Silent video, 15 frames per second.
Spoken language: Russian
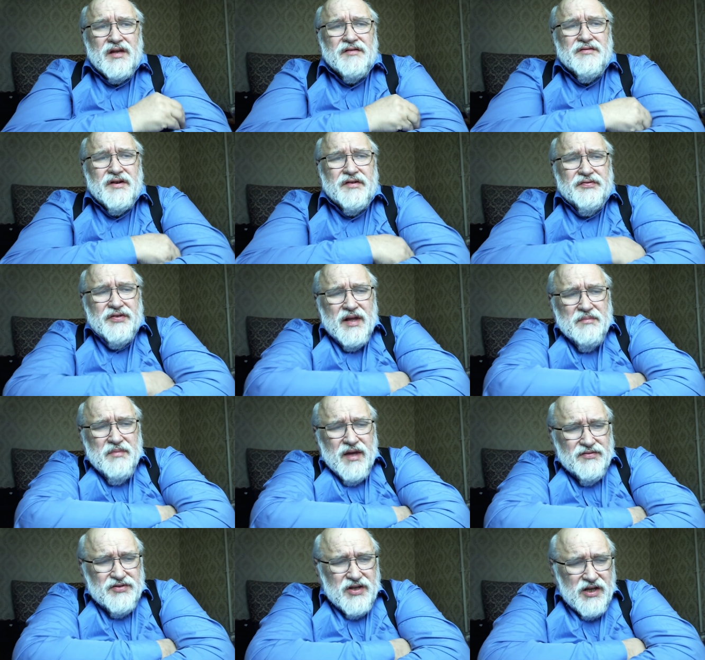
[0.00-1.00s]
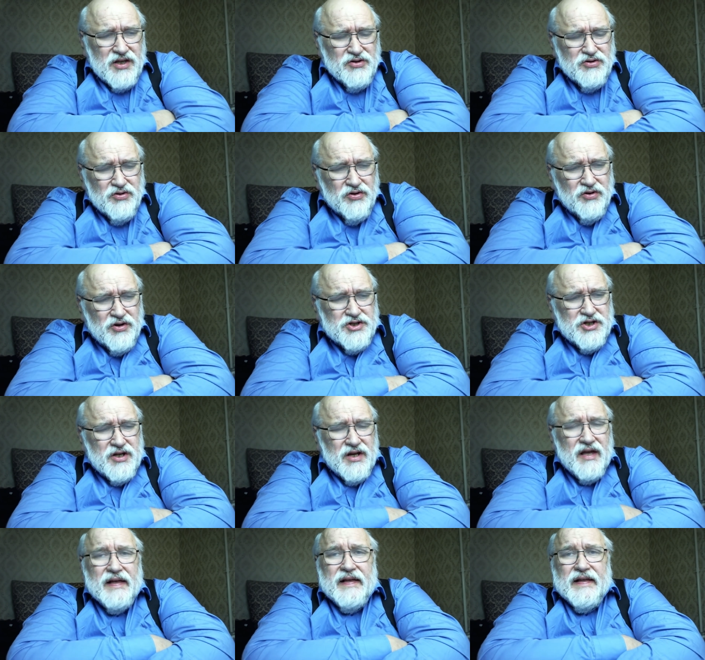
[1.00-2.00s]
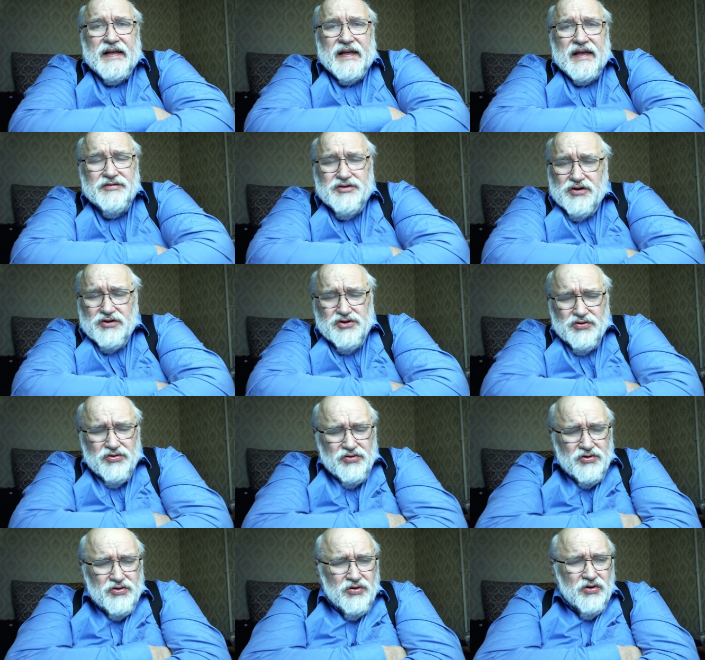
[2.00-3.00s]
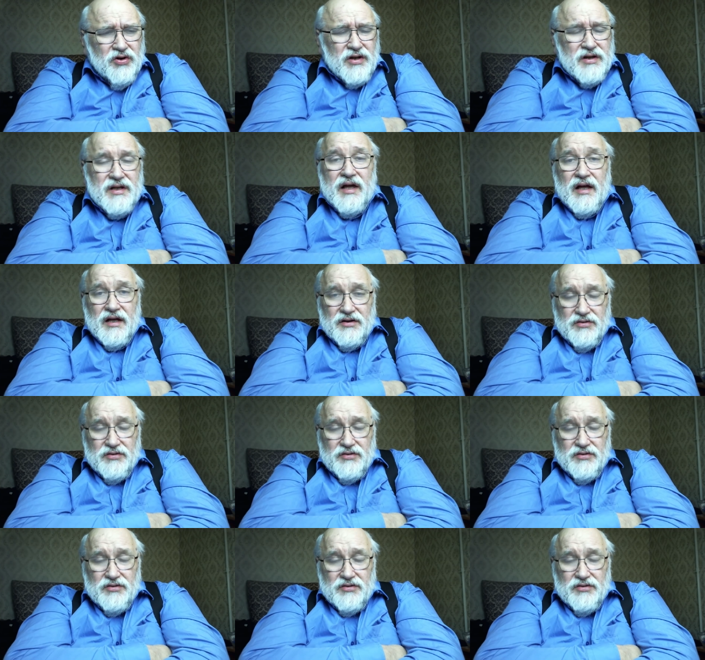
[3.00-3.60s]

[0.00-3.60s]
там Варфоломеевские ночи и все что угодно.